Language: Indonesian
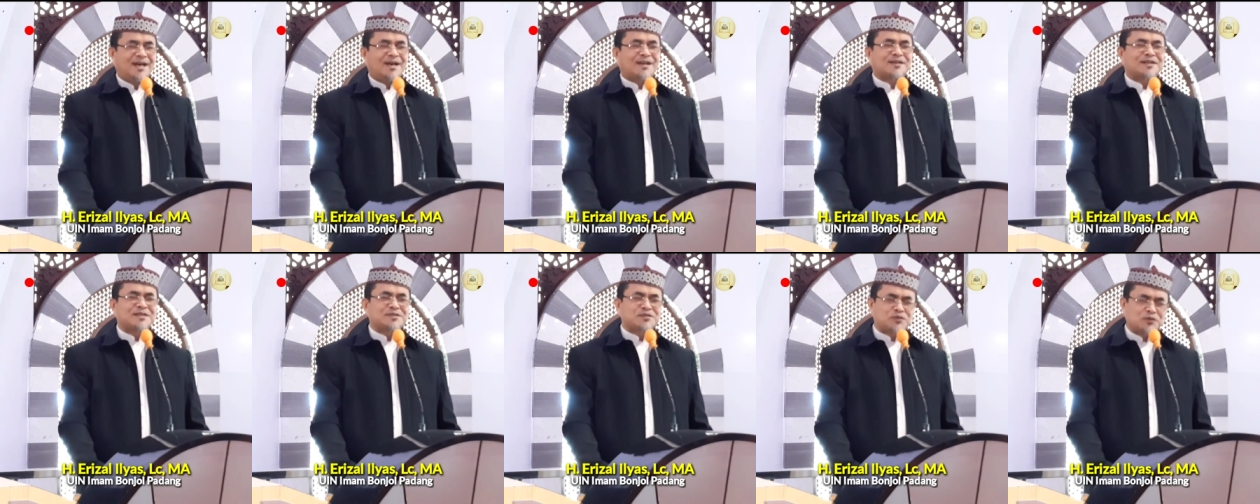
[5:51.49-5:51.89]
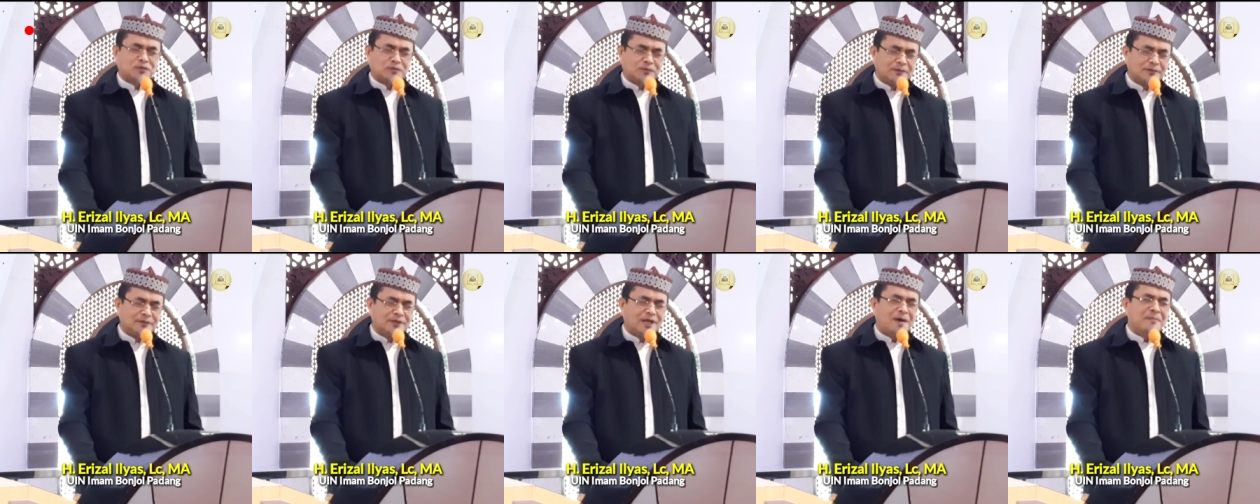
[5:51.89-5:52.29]

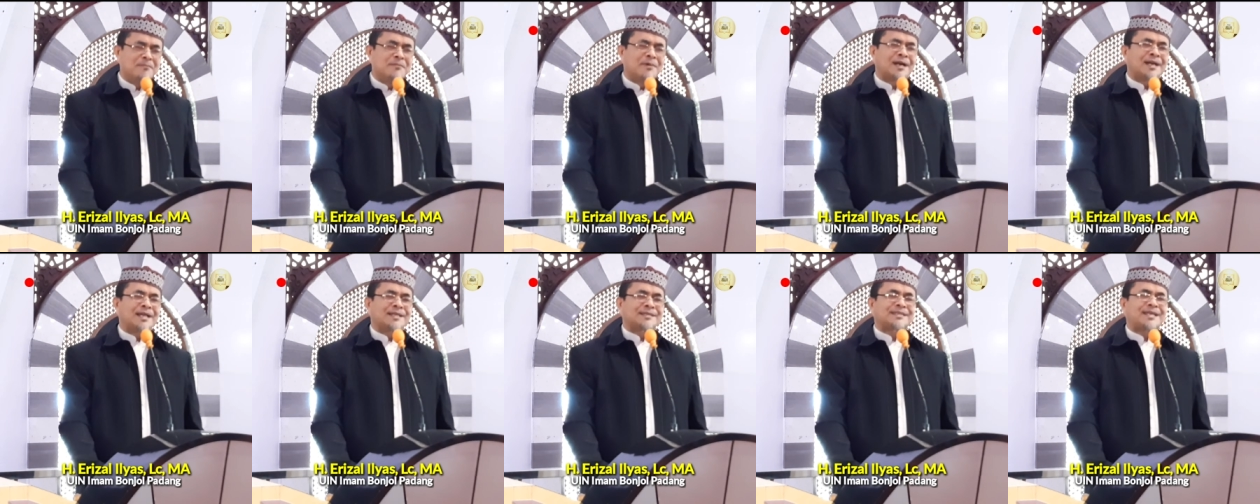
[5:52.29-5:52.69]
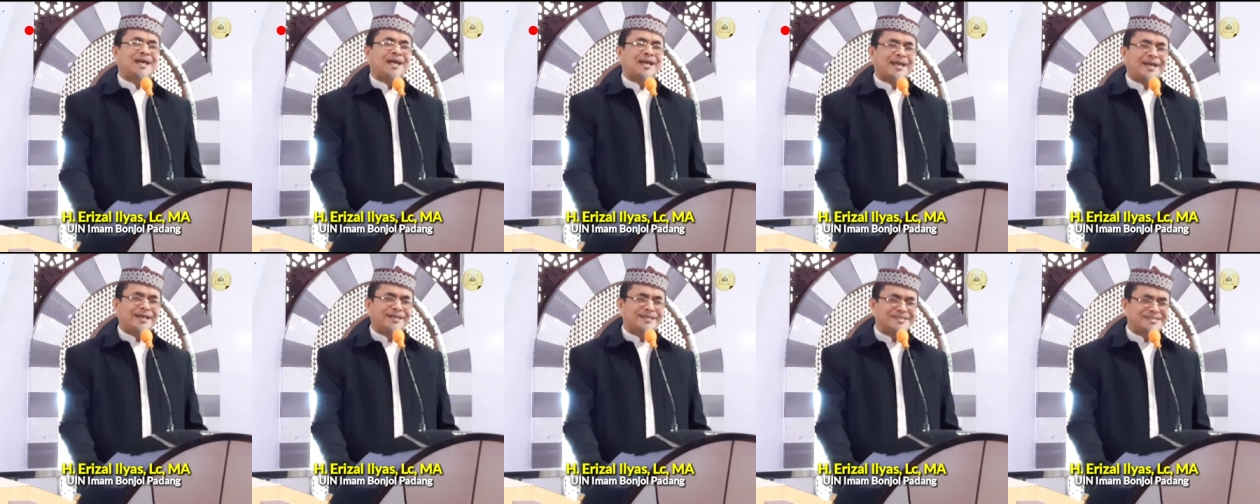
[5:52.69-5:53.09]
Rasulullah
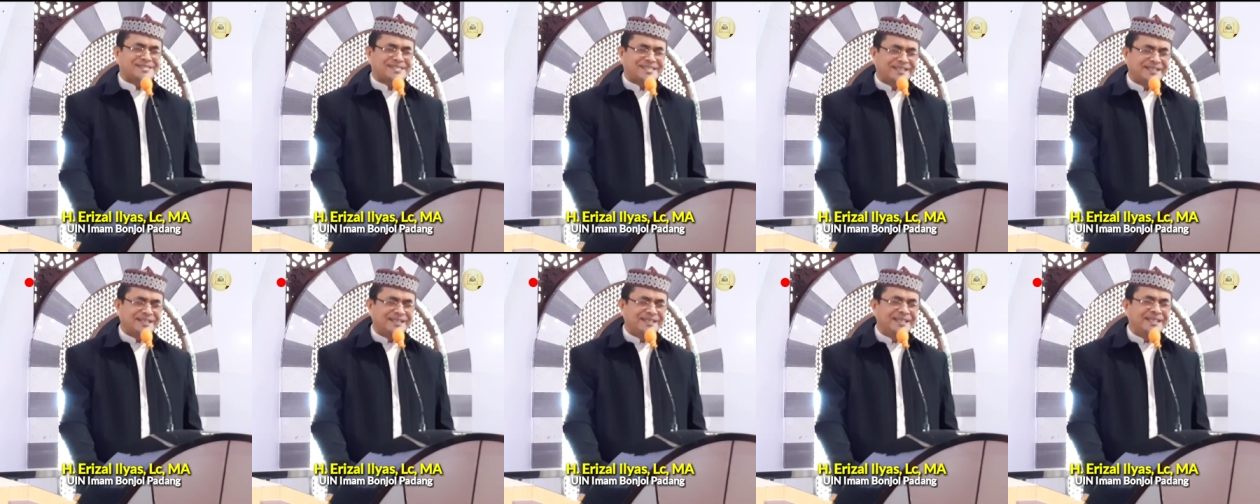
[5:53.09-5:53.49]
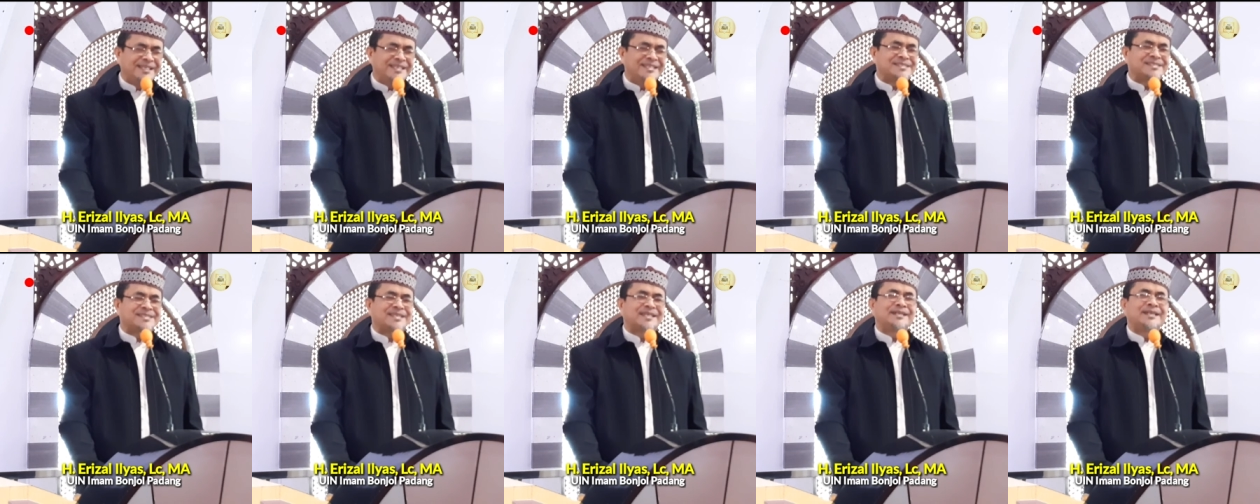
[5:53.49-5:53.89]
meletakkan
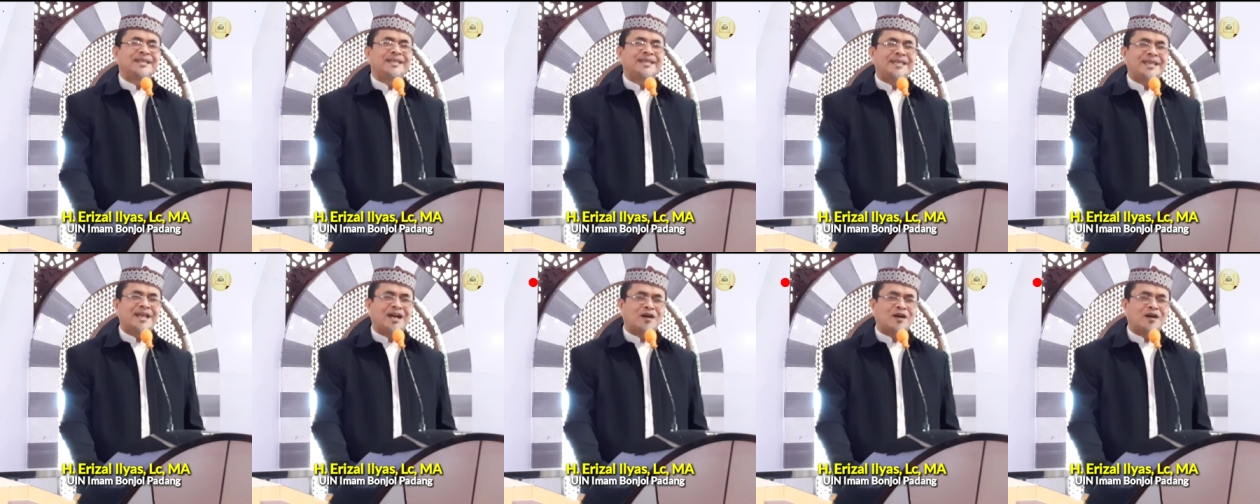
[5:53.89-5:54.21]
sendi-sendi